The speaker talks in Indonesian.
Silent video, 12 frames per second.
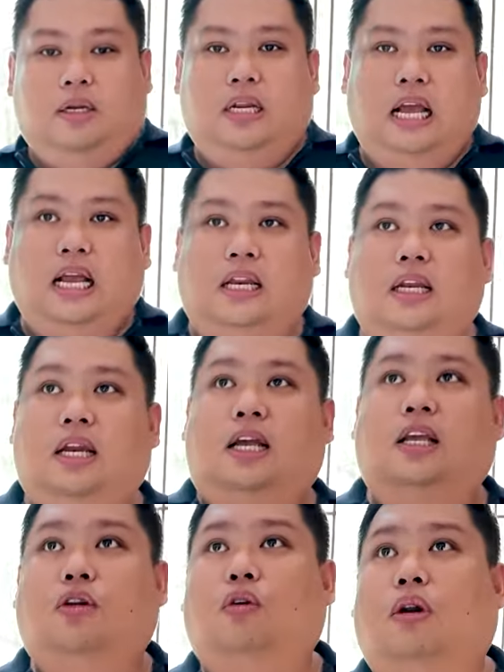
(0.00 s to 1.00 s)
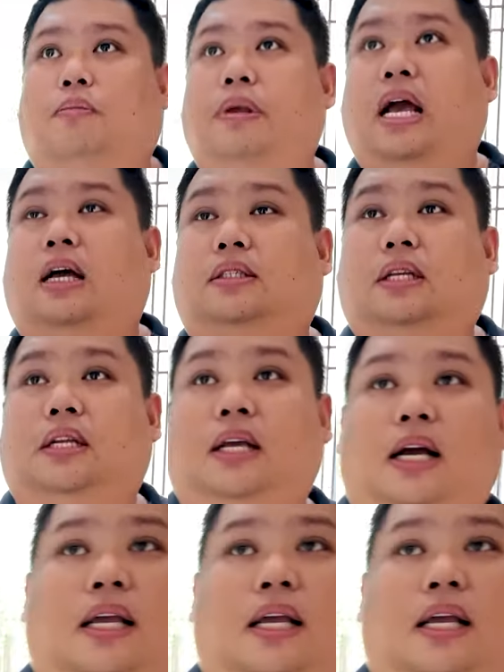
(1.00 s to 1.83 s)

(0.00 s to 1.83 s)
Ini anginnya lagi luar biasa nih